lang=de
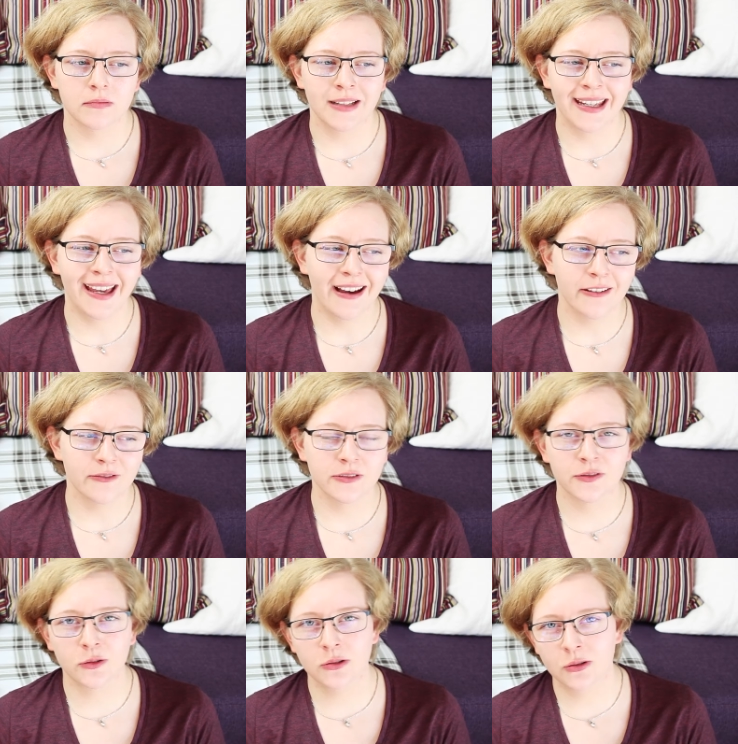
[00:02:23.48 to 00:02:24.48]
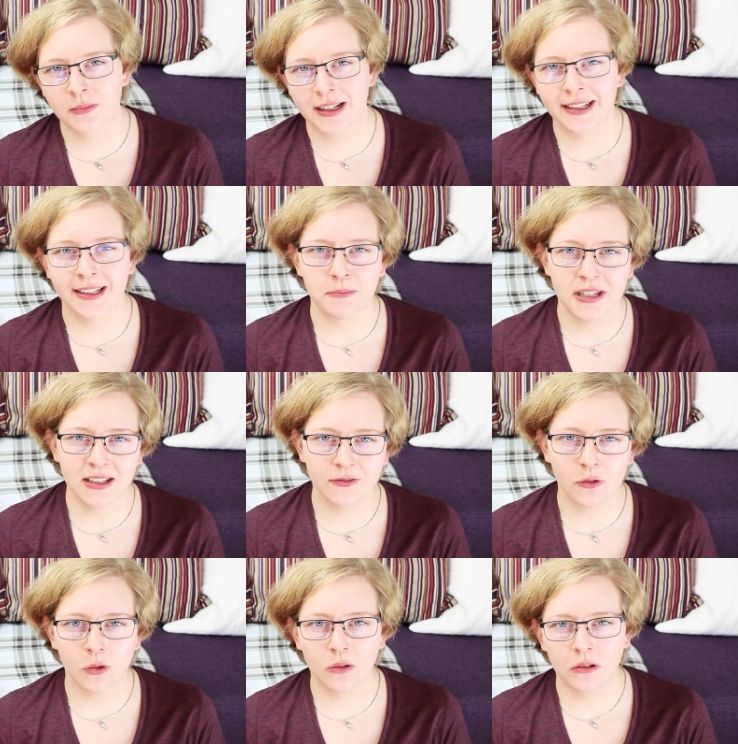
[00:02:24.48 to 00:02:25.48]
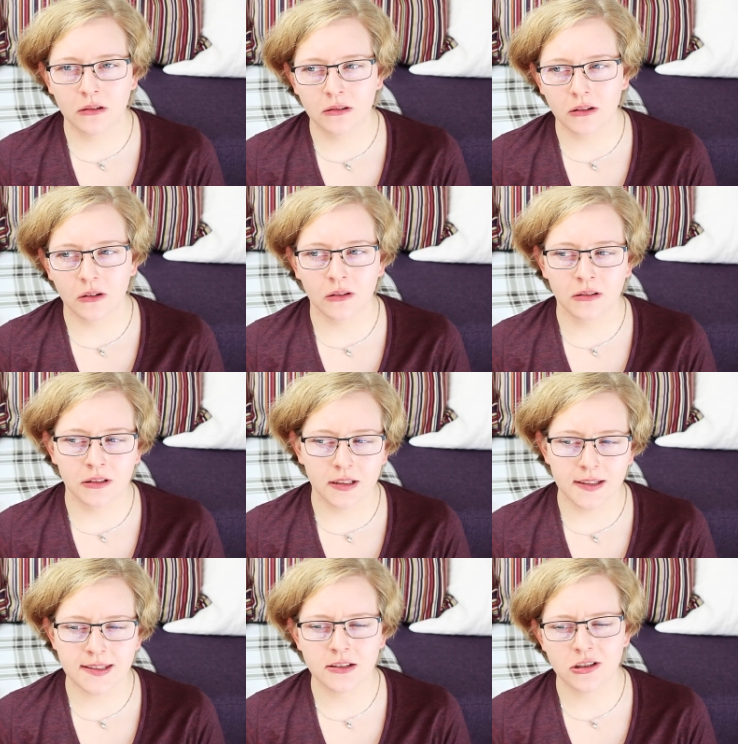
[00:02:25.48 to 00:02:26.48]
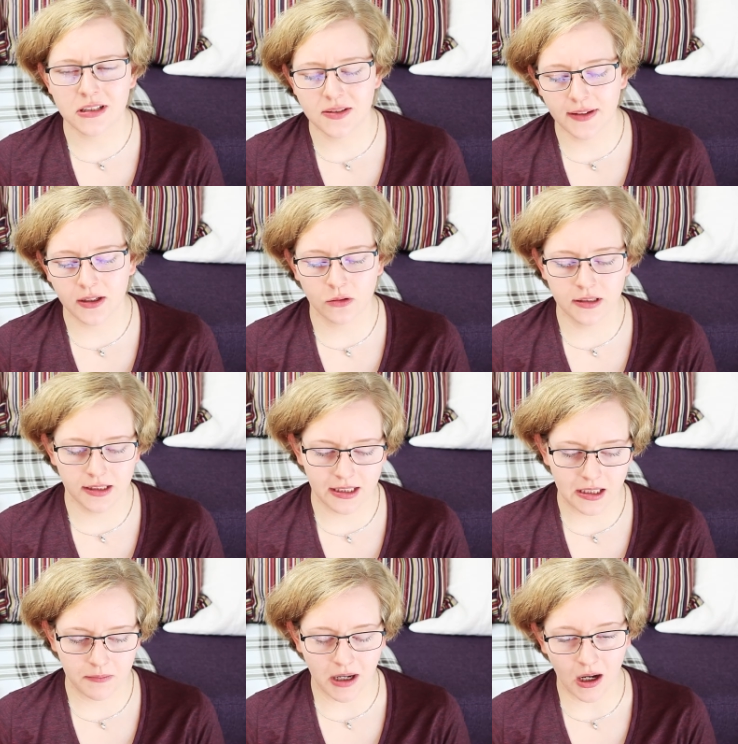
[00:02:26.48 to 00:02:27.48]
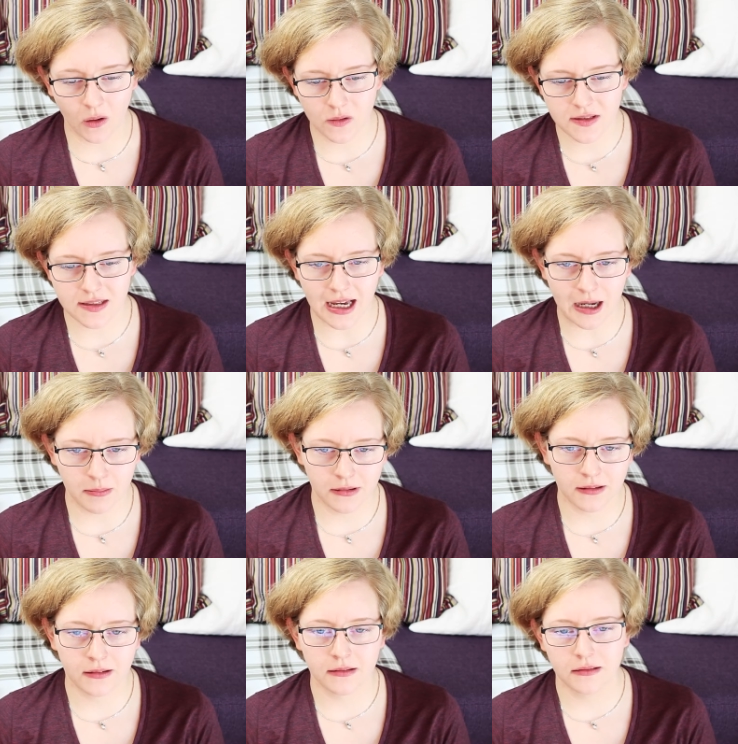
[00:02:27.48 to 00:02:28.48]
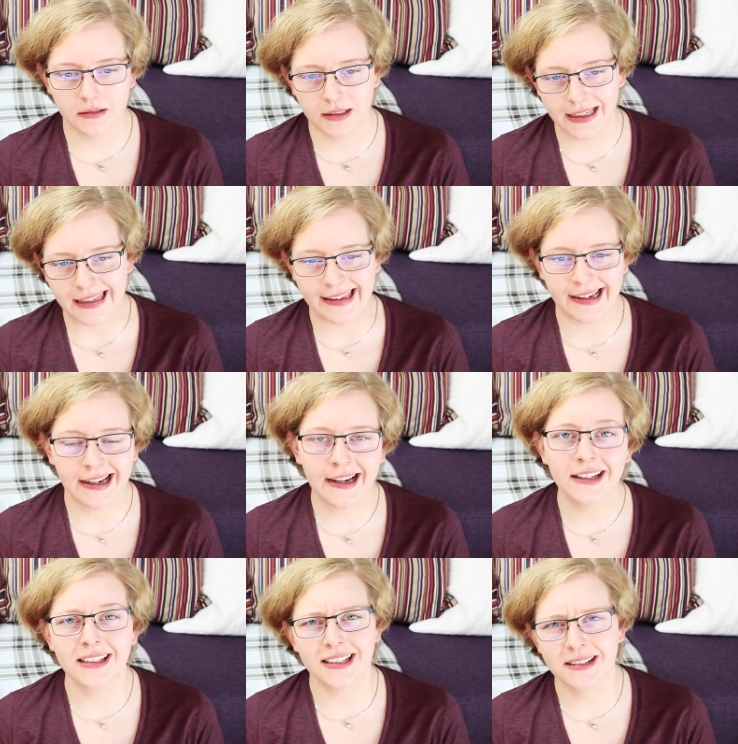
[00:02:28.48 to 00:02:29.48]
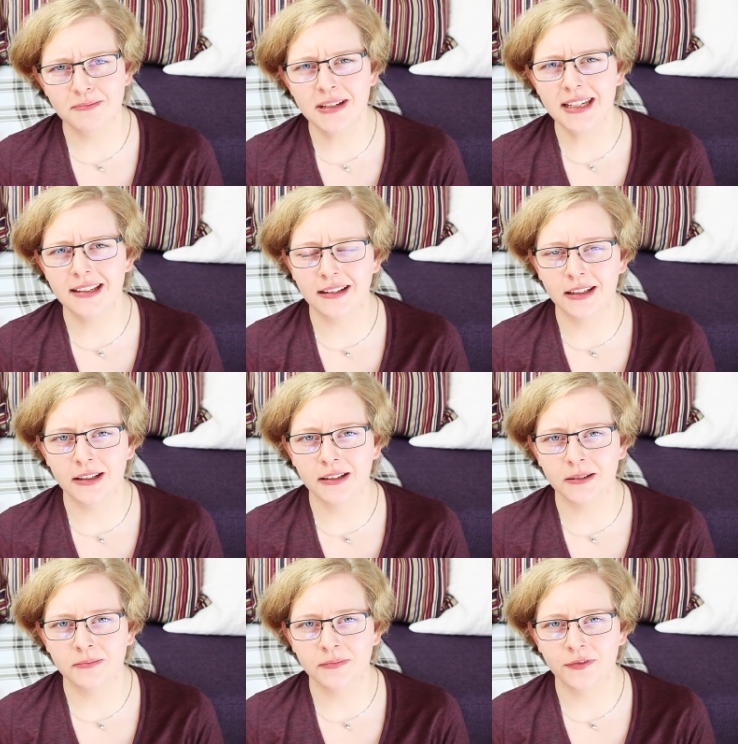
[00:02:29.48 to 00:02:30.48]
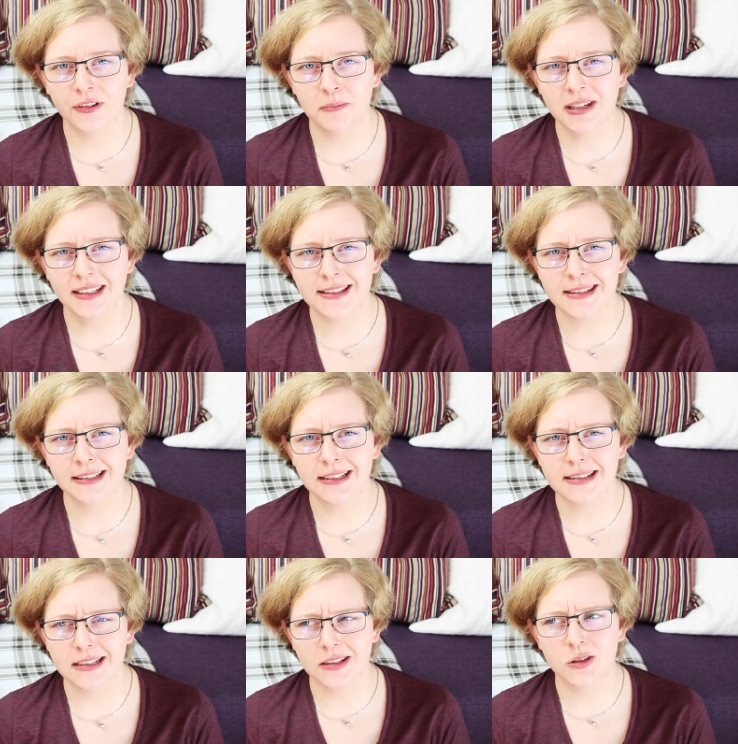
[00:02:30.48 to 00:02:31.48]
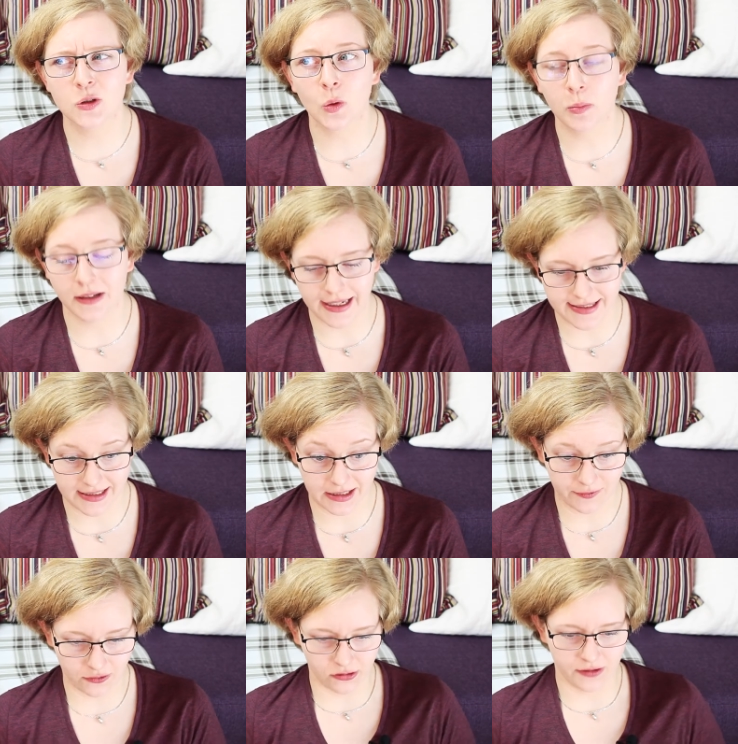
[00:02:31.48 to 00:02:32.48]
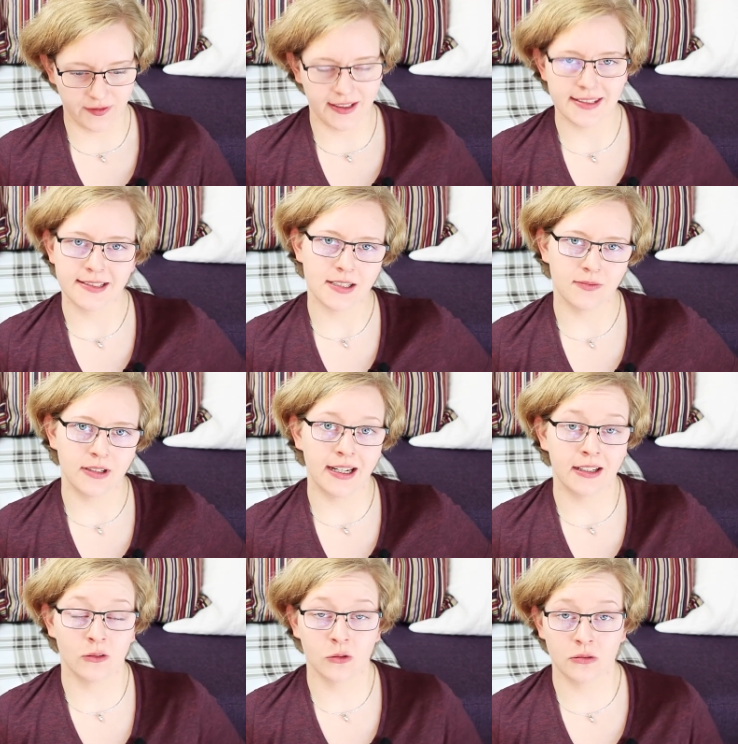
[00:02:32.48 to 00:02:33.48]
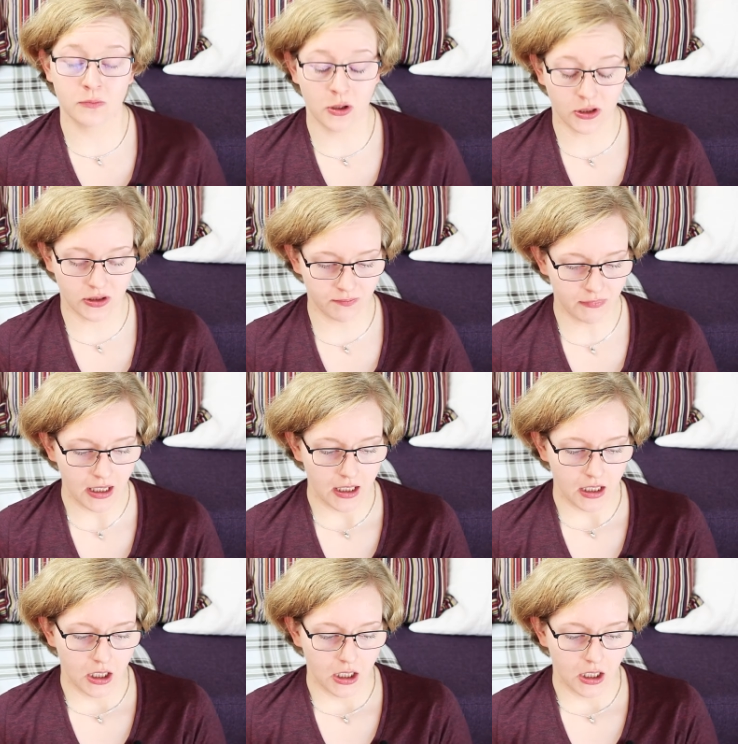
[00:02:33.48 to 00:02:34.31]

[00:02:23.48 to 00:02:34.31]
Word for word: naja, wir wohnen nun mal in einer Mietwohnung und es sind schon zwei Hunde hier im Haus, aber ja, die, Miet die ähm, Vermieter sind jetzt nicht so begeistert davon gewesen, dass wir einen Hund möchten